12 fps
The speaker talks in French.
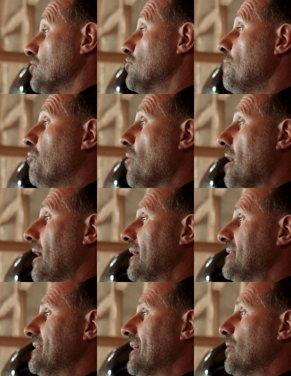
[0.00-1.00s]
Ce poids
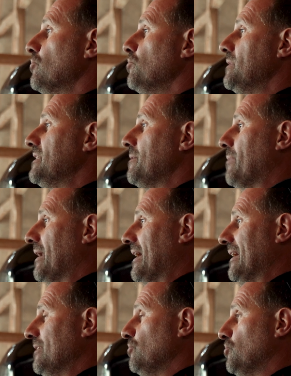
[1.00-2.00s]
ainsi économisé par
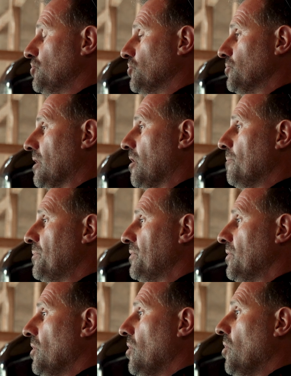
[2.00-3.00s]
la réduction de la hampe,
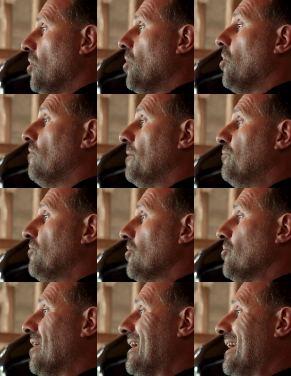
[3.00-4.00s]
on va
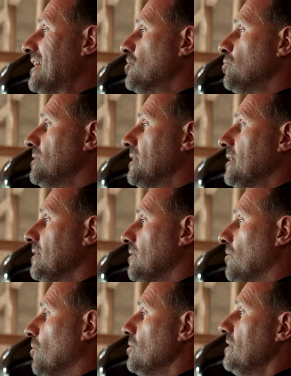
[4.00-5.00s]
pouvoir le
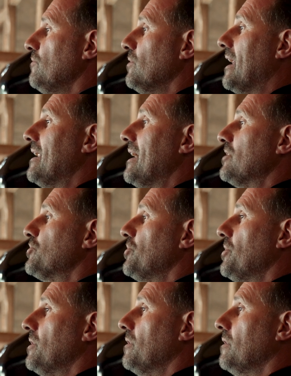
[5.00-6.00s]
rajouter au niveau de la
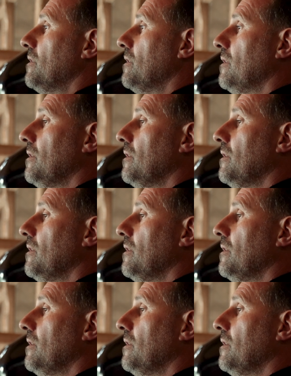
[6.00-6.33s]
largeur